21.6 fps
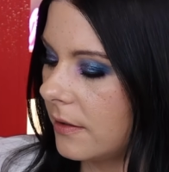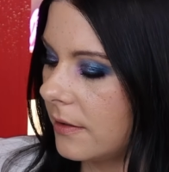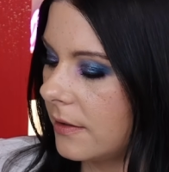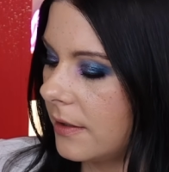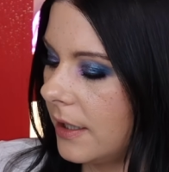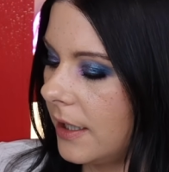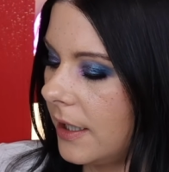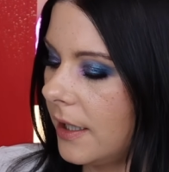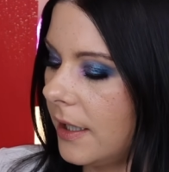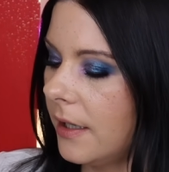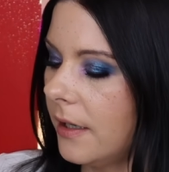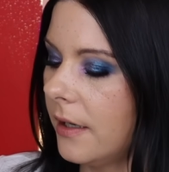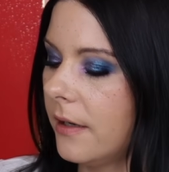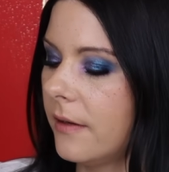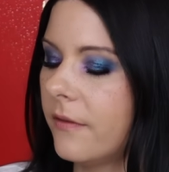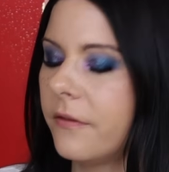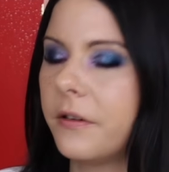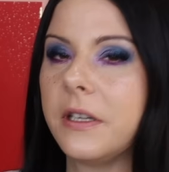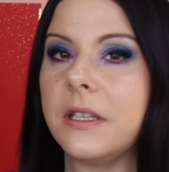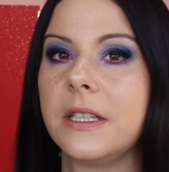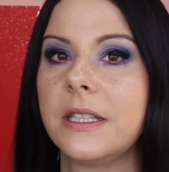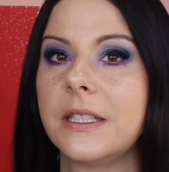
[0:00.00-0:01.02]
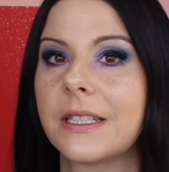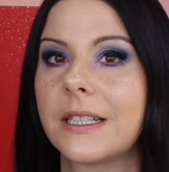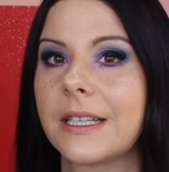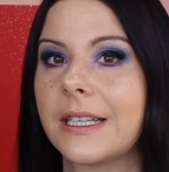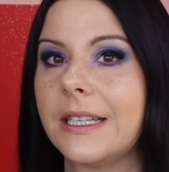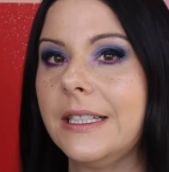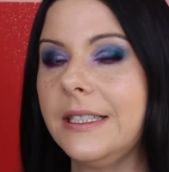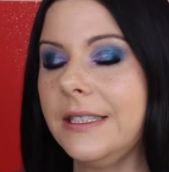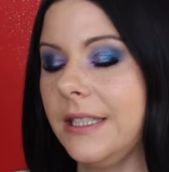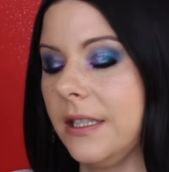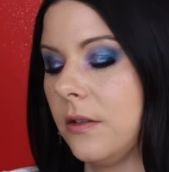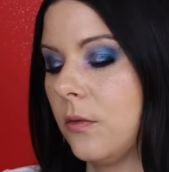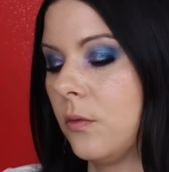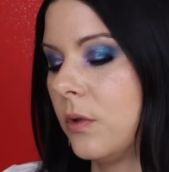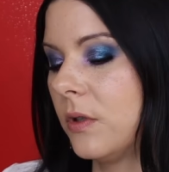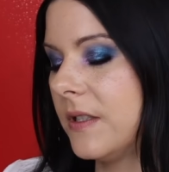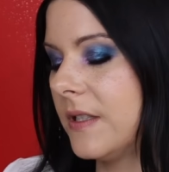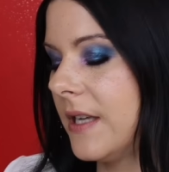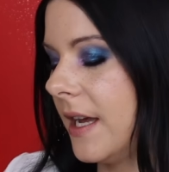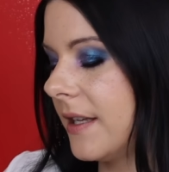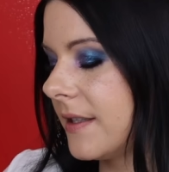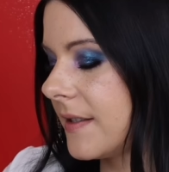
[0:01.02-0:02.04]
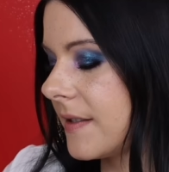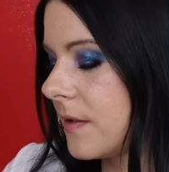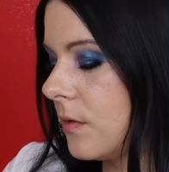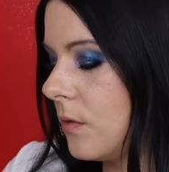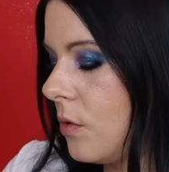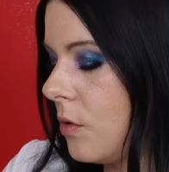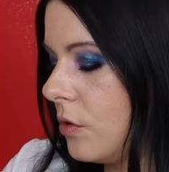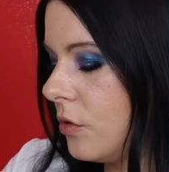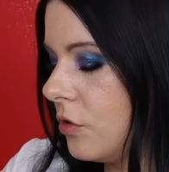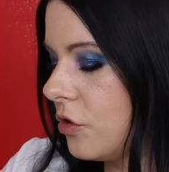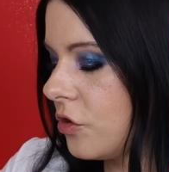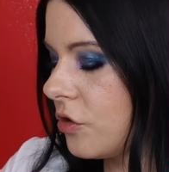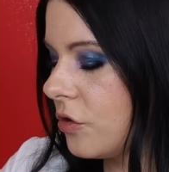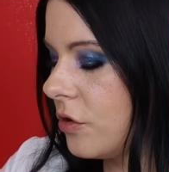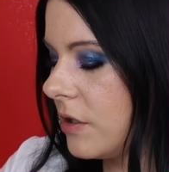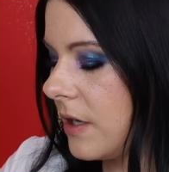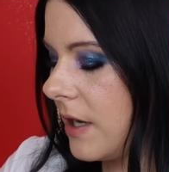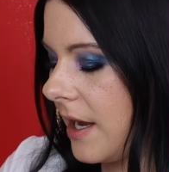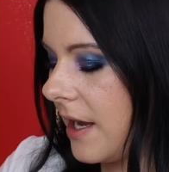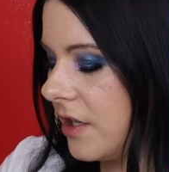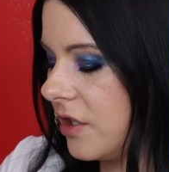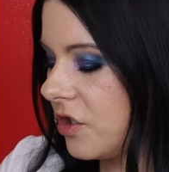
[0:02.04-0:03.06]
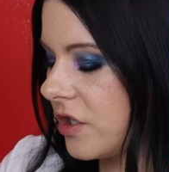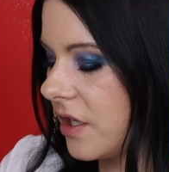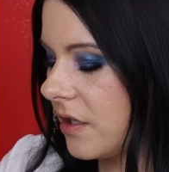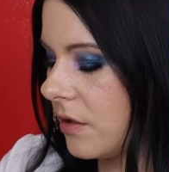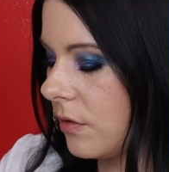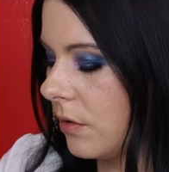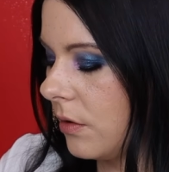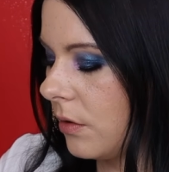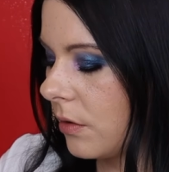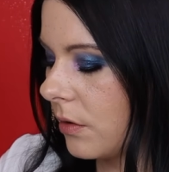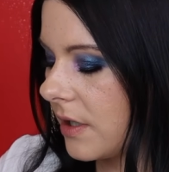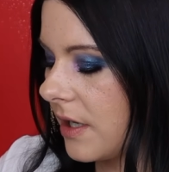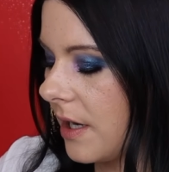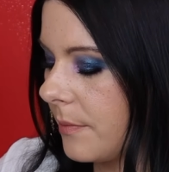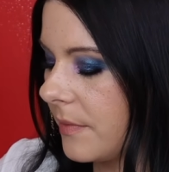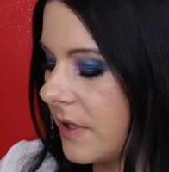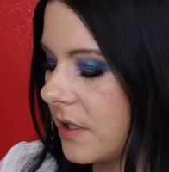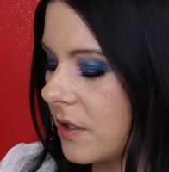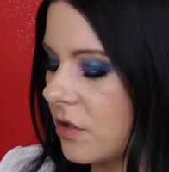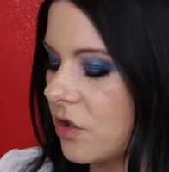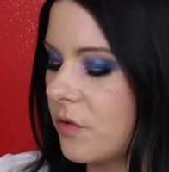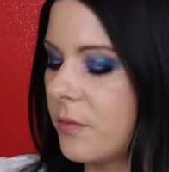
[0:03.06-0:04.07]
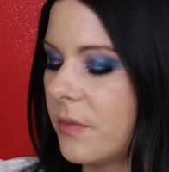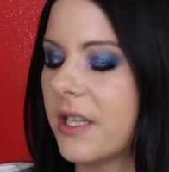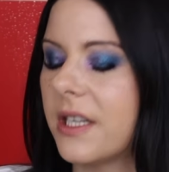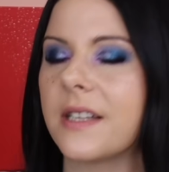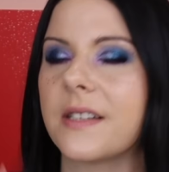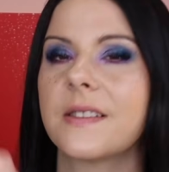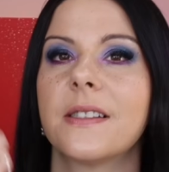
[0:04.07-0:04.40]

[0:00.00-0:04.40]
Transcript: Den finde ich richtig gut. Sie hat so einen schönen Eyeshadow-Look damit geschminkt.